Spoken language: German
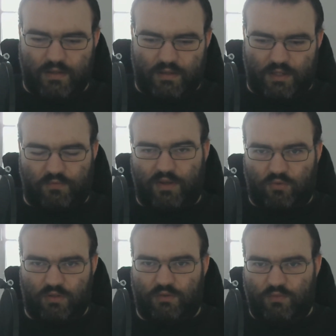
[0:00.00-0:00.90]
ich weiß
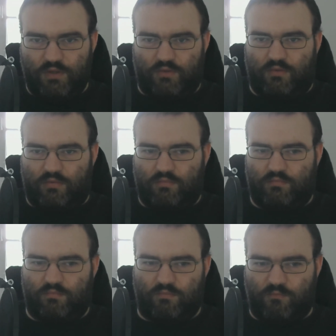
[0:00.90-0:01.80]
noch nicht, wie es
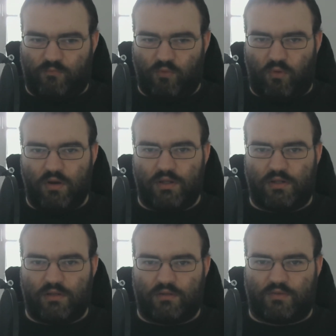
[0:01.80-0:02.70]
für
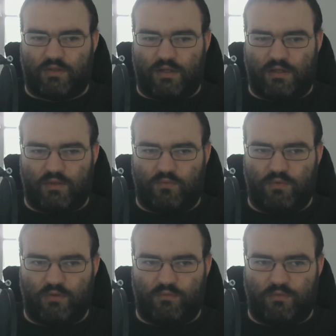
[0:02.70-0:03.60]
euch interessanter ist,
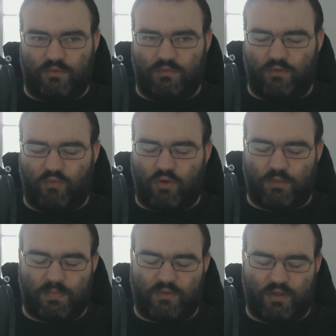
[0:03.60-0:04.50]
wie es für
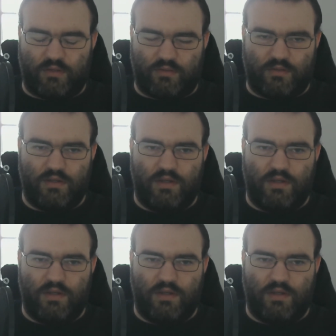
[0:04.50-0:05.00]
euch besser ist